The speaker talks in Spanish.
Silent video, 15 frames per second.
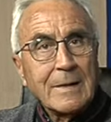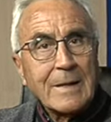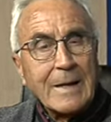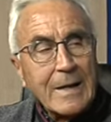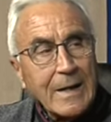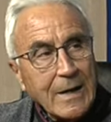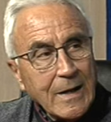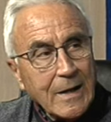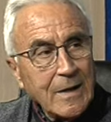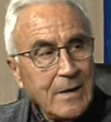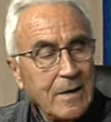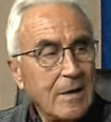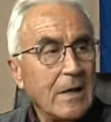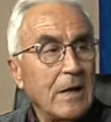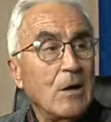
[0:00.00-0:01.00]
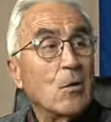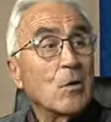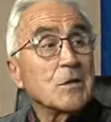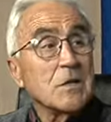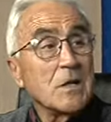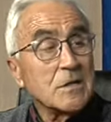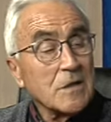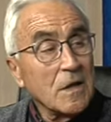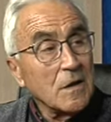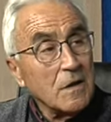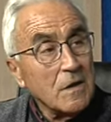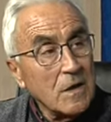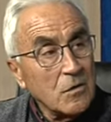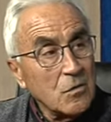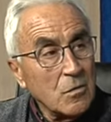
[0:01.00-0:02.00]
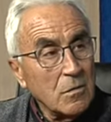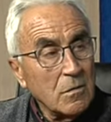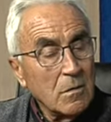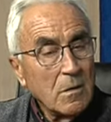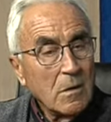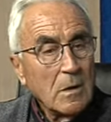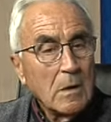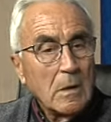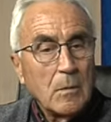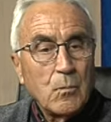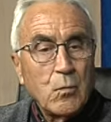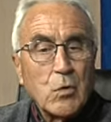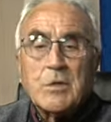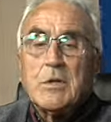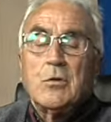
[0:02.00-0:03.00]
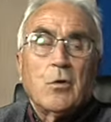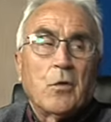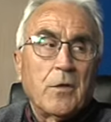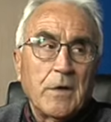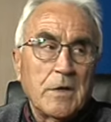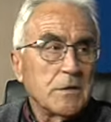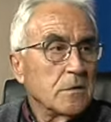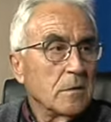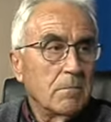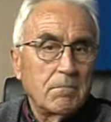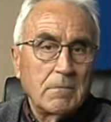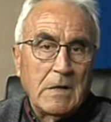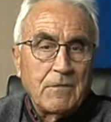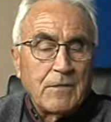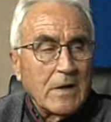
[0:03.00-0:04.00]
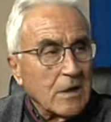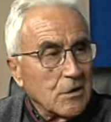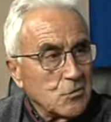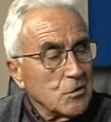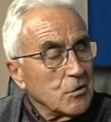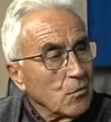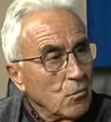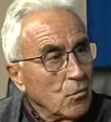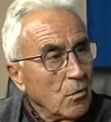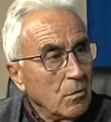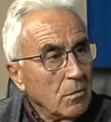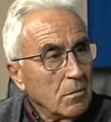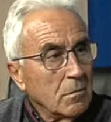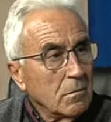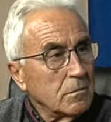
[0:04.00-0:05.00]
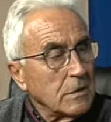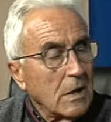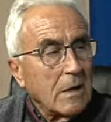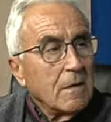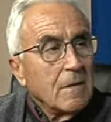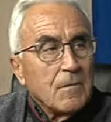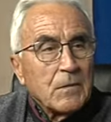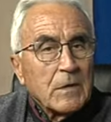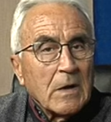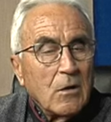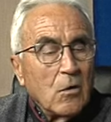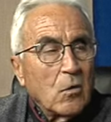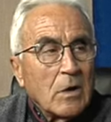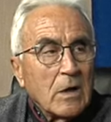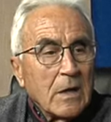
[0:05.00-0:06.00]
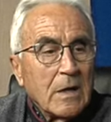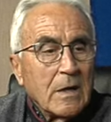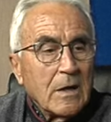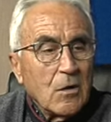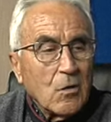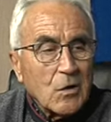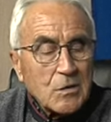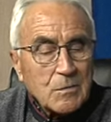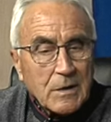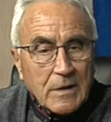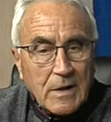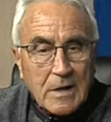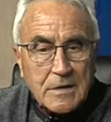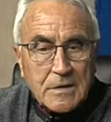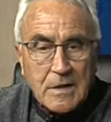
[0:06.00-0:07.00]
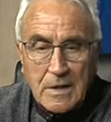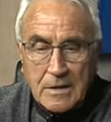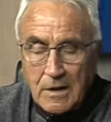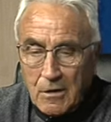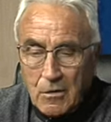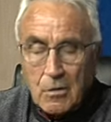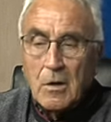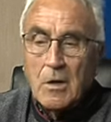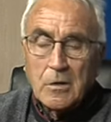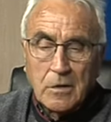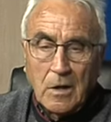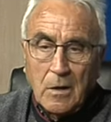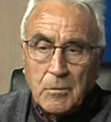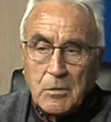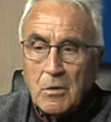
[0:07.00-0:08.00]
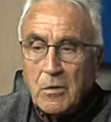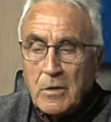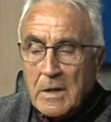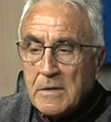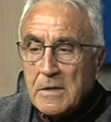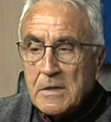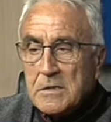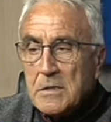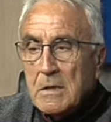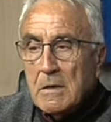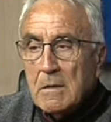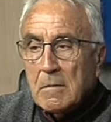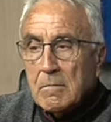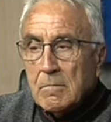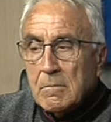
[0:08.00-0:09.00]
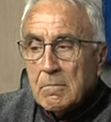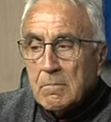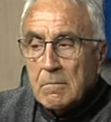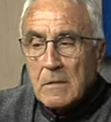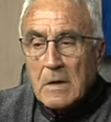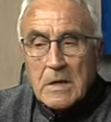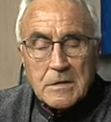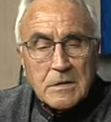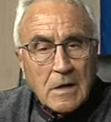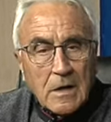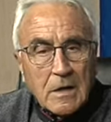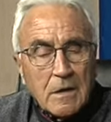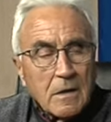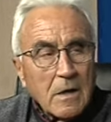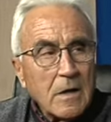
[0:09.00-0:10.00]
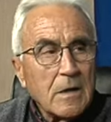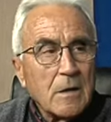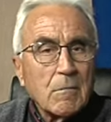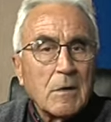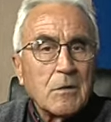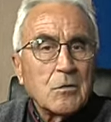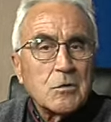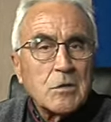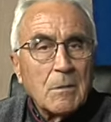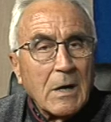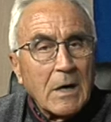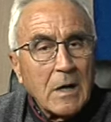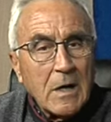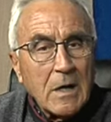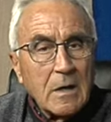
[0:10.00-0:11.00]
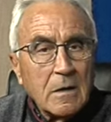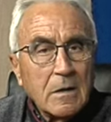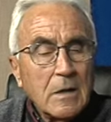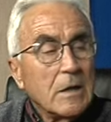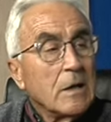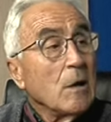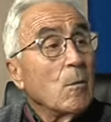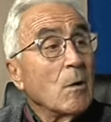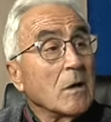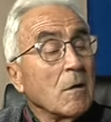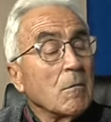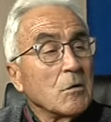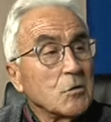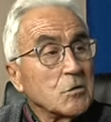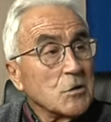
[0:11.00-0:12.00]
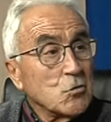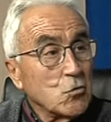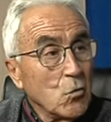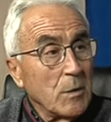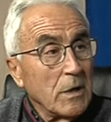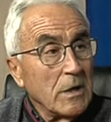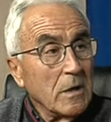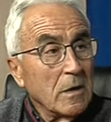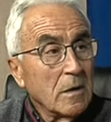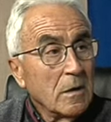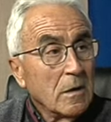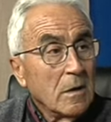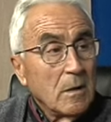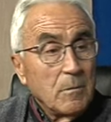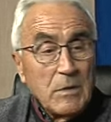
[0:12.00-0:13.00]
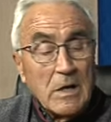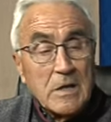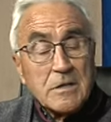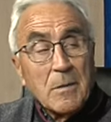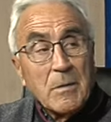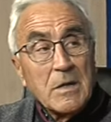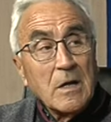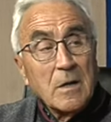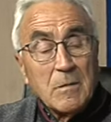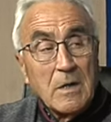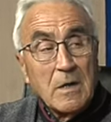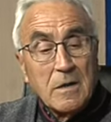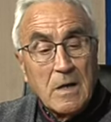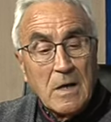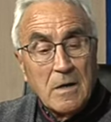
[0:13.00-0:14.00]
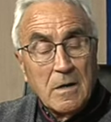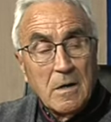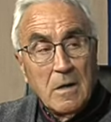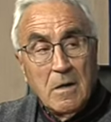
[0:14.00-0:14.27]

creen en lo que se le está diciendo, pues entonces el fracaso es seguro. O sea, lo que, lo que es verdad es que, ya te digo, te repito lo de antes, mm, es analizar y cuando se baja, igual que cuando se sube, esta mañana me decían